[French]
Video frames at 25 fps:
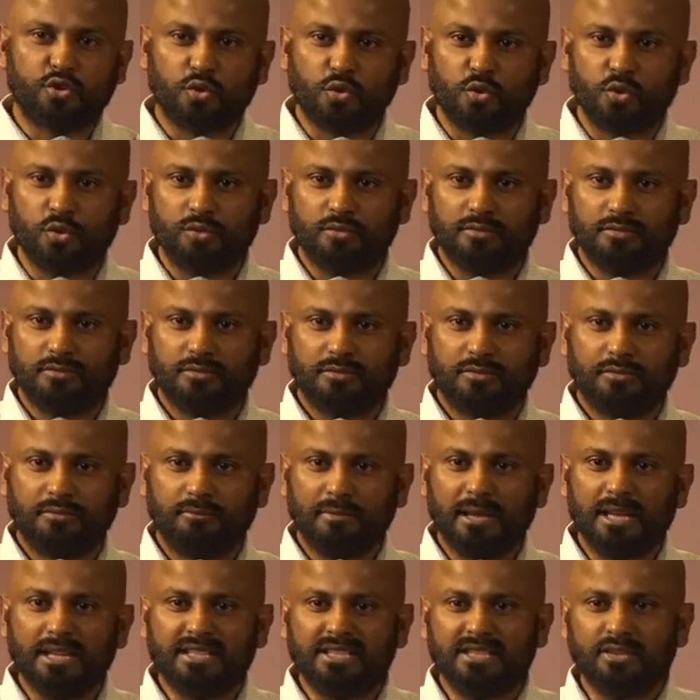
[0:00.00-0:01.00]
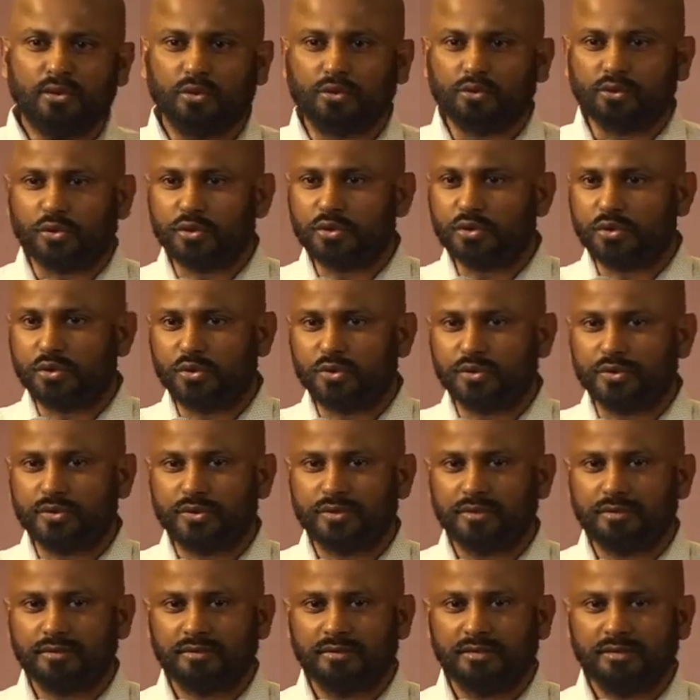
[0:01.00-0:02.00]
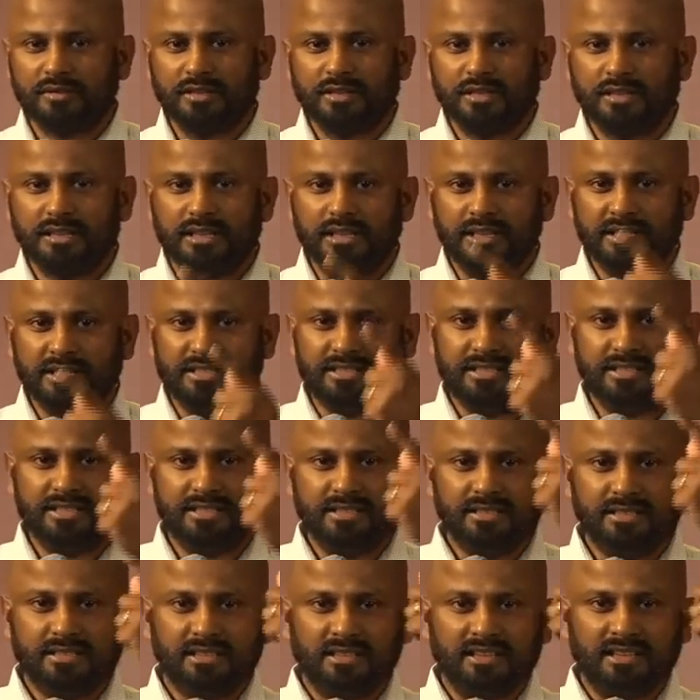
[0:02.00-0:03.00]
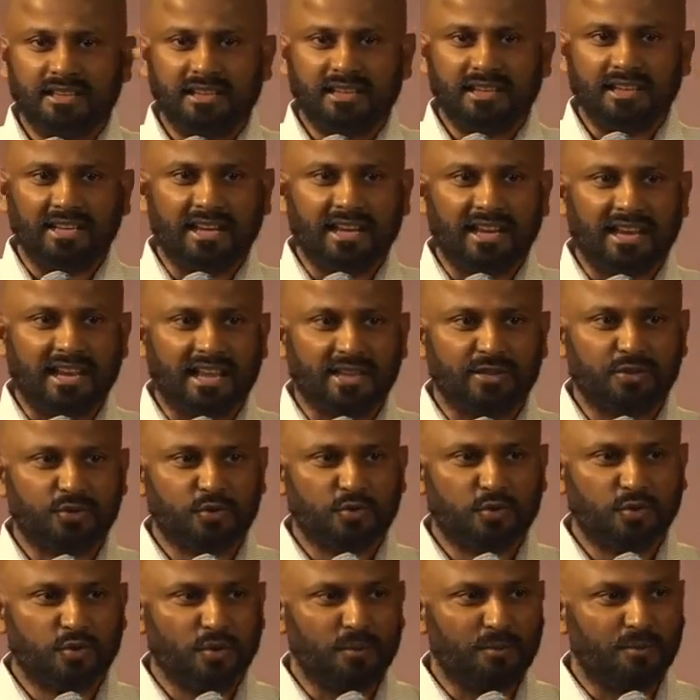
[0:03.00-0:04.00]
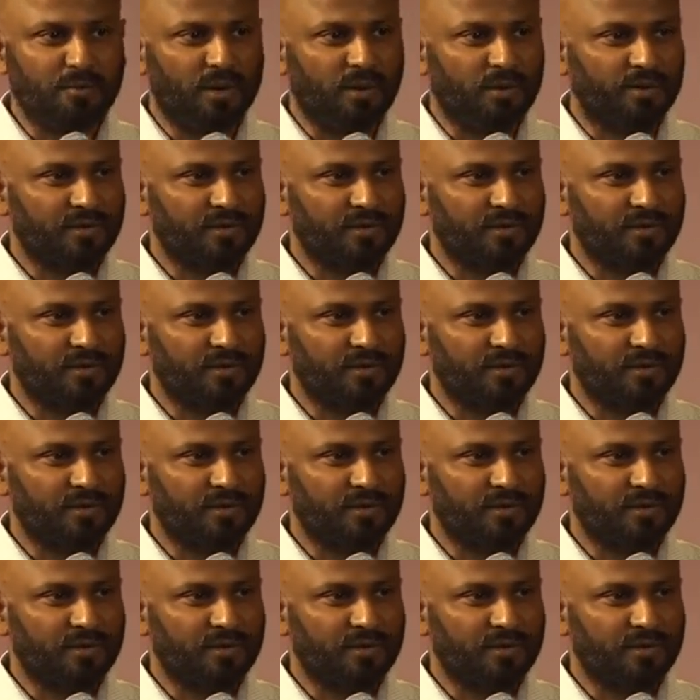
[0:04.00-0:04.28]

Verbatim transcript: la nuit et le jour, mais il dit autre chose. Il dit la